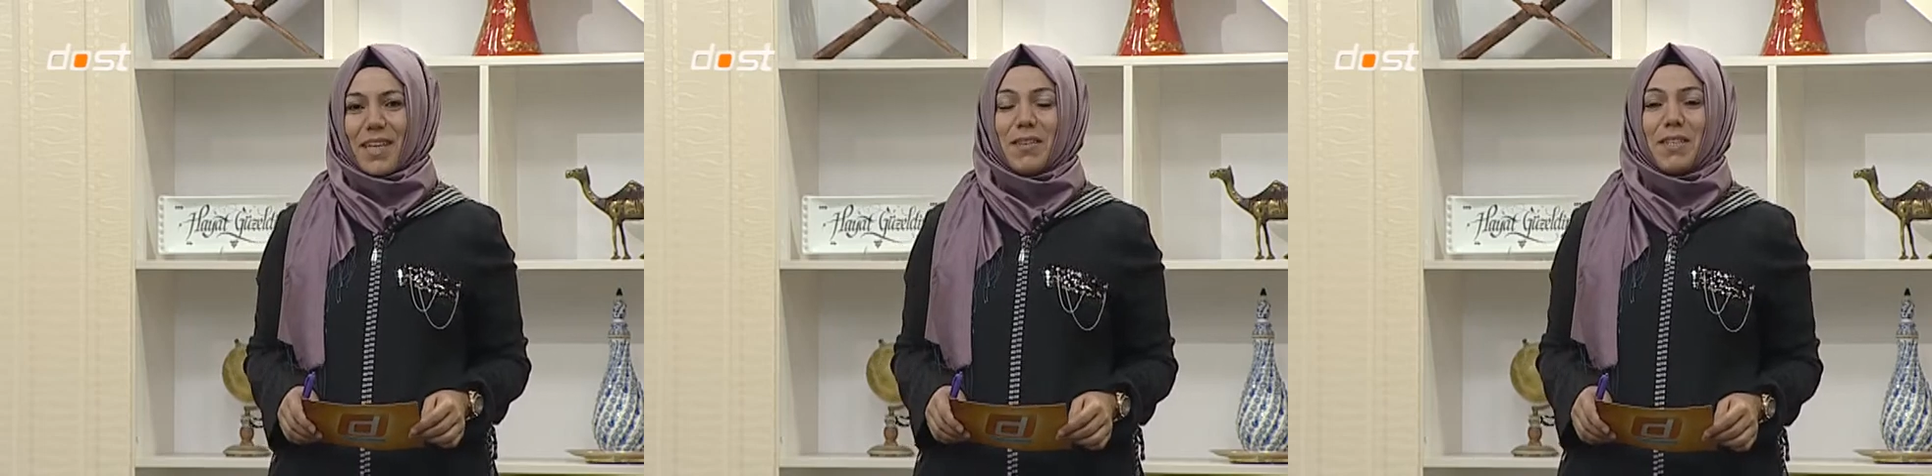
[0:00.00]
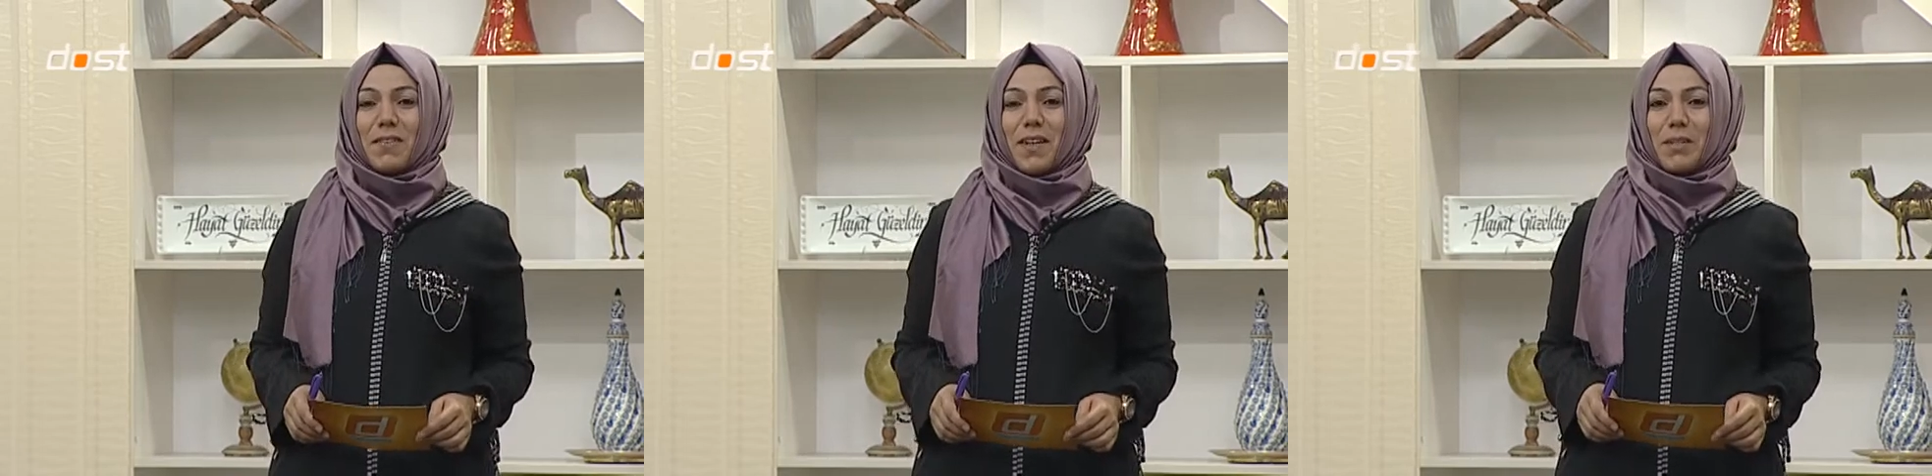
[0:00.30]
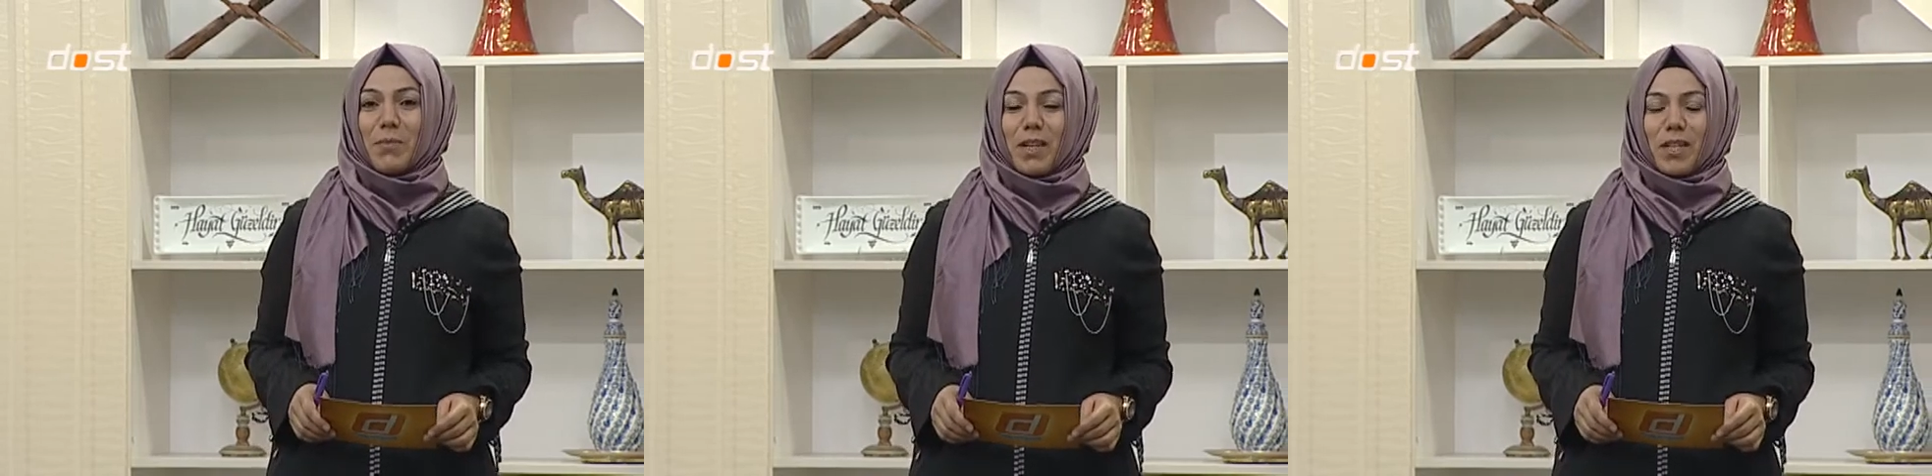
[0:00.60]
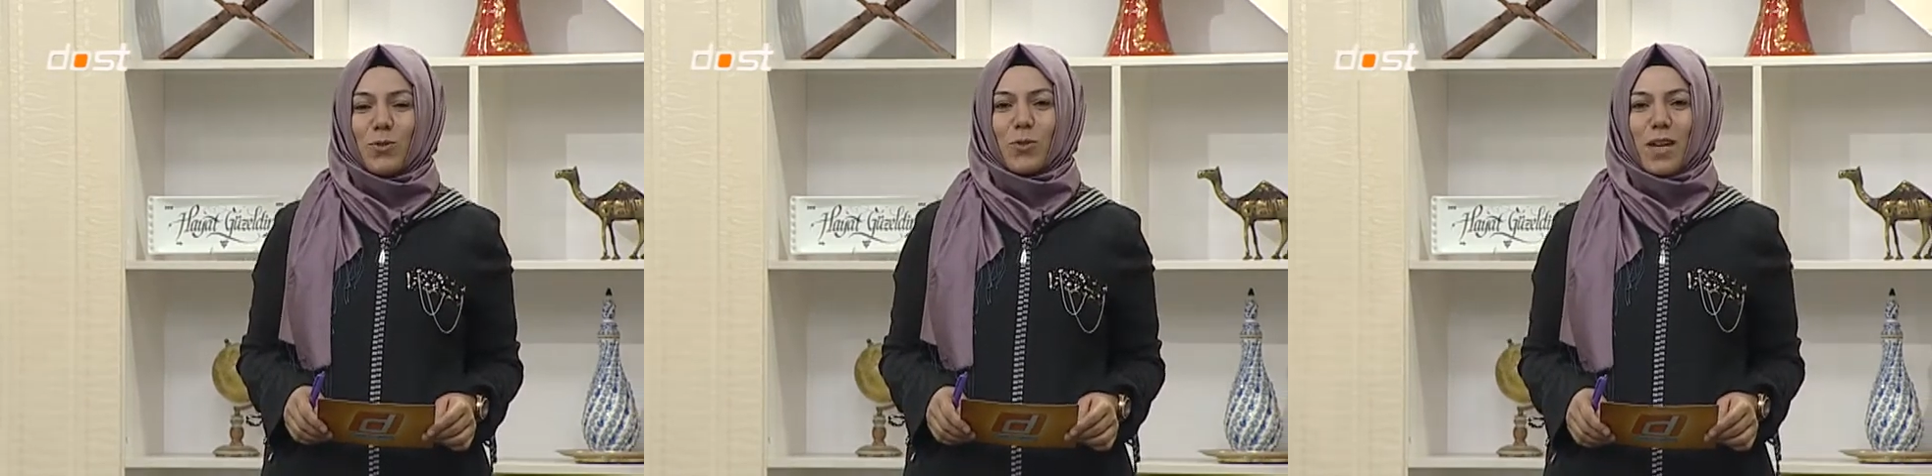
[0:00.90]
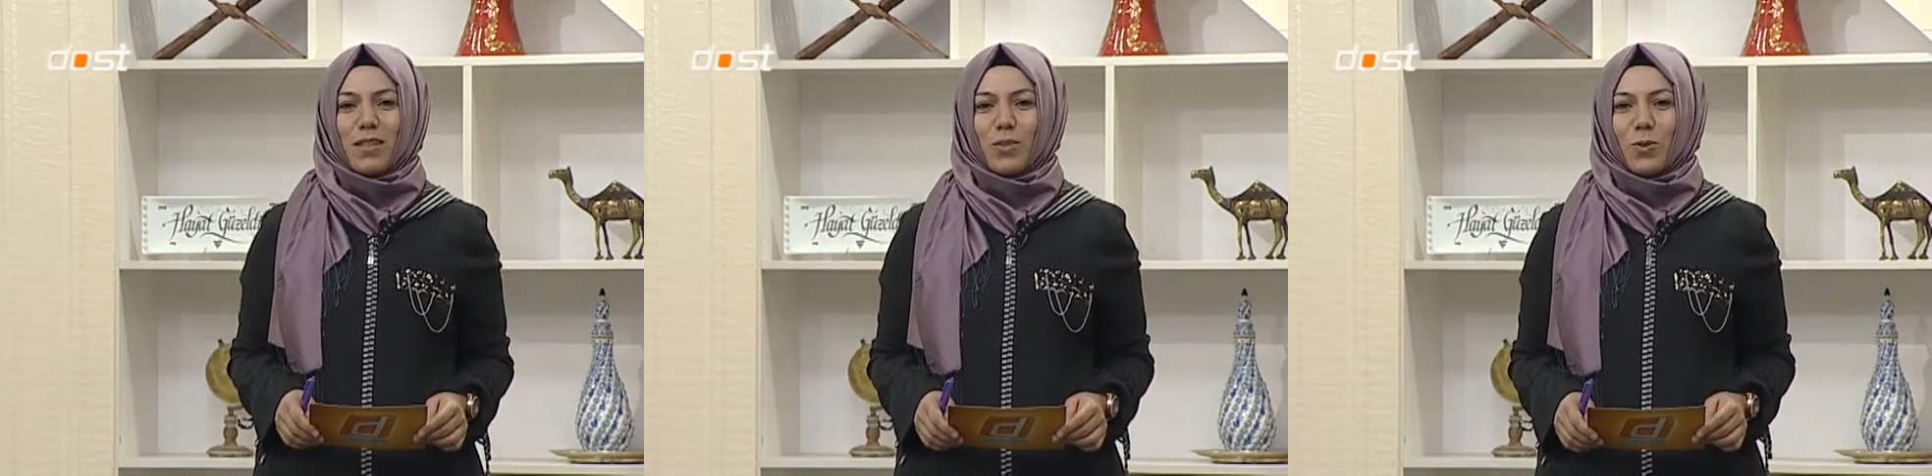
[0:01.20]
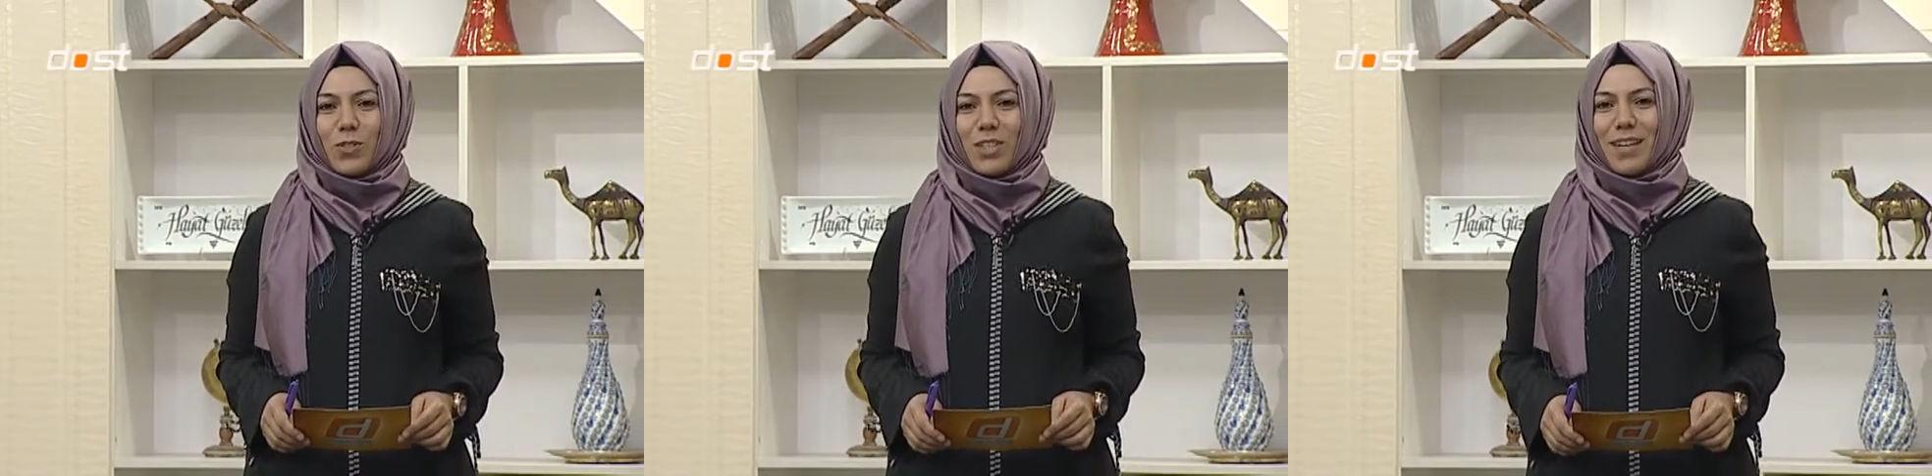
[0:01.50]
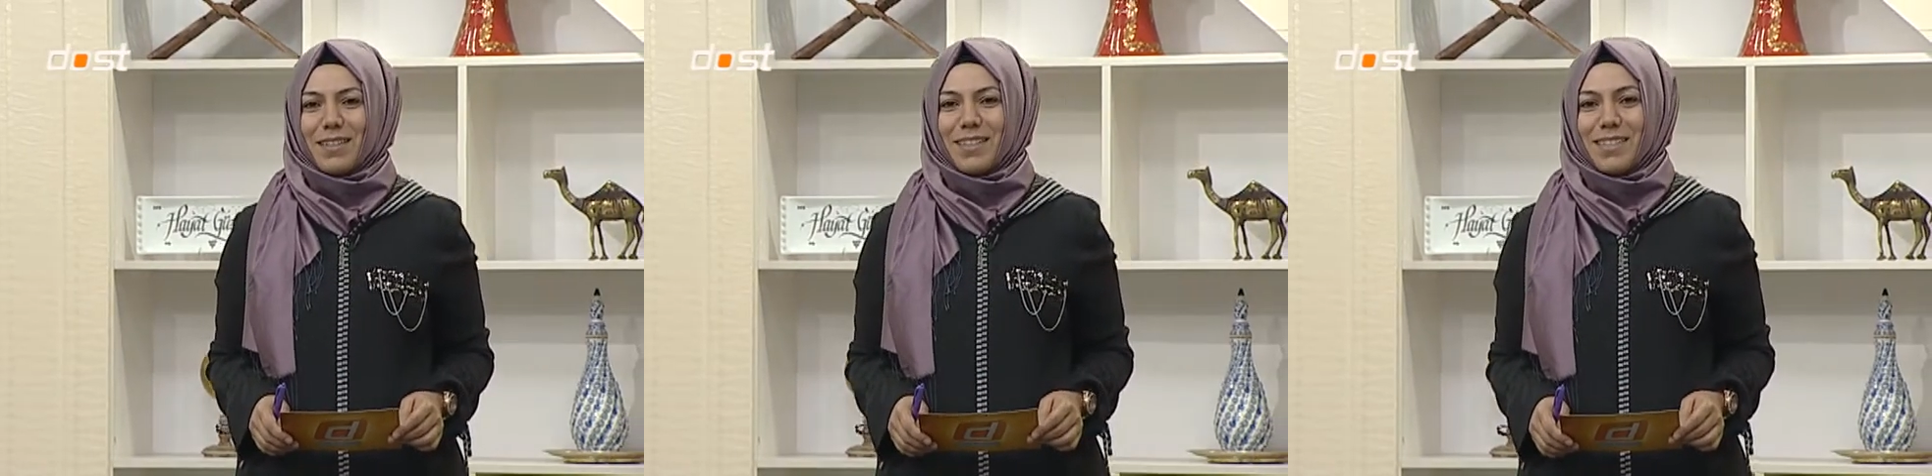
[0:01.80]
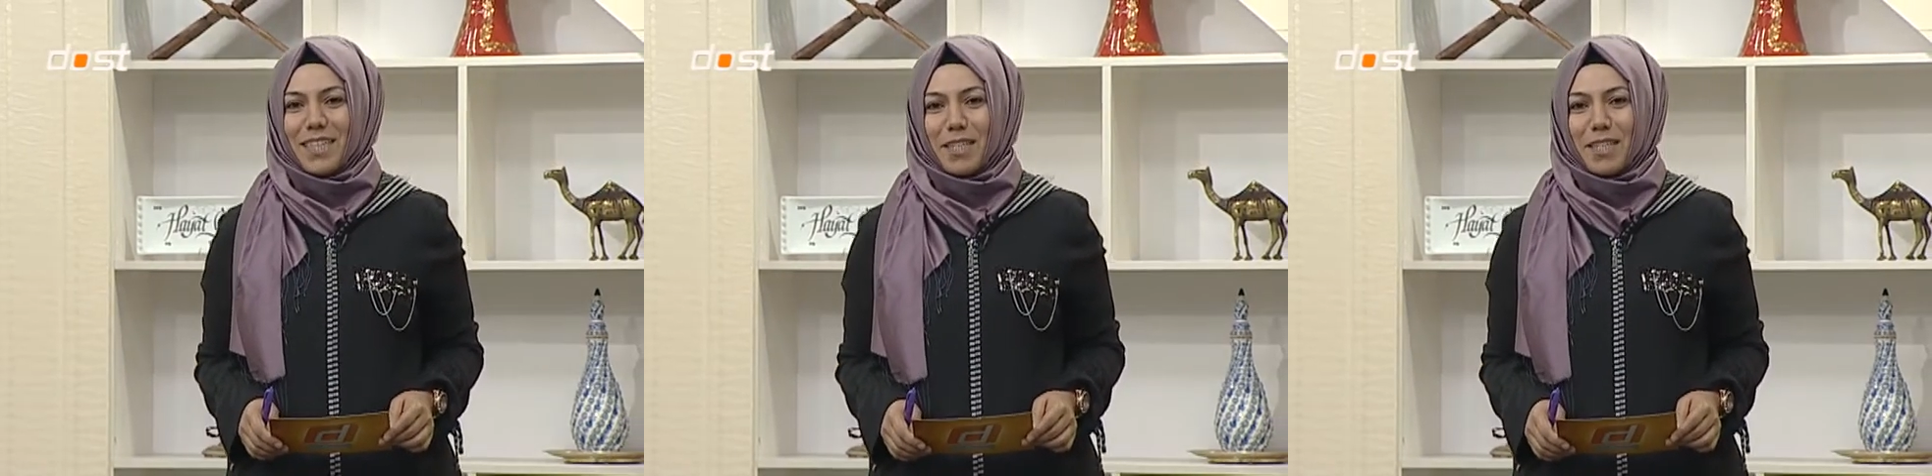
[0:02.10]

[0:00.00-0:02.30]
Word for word: Evet efendim Hayat Güzelleri hoş geldiniz.